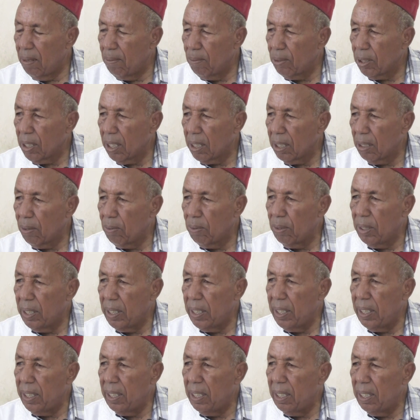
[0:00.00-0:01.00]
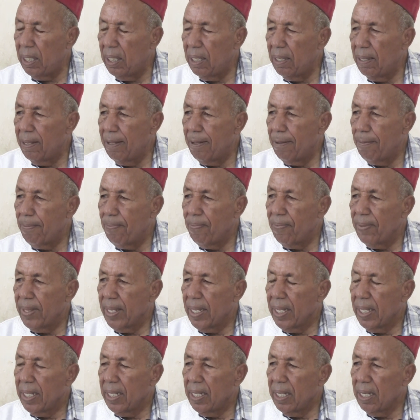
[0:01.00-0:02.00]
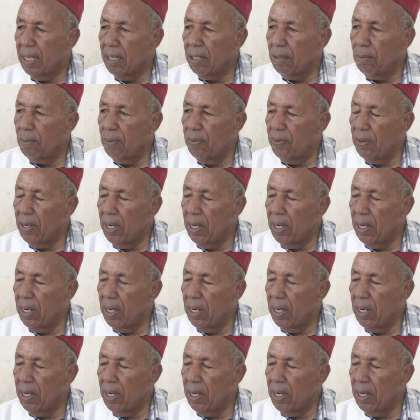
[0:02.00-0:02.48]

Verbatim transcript: المتطوعين يخدموا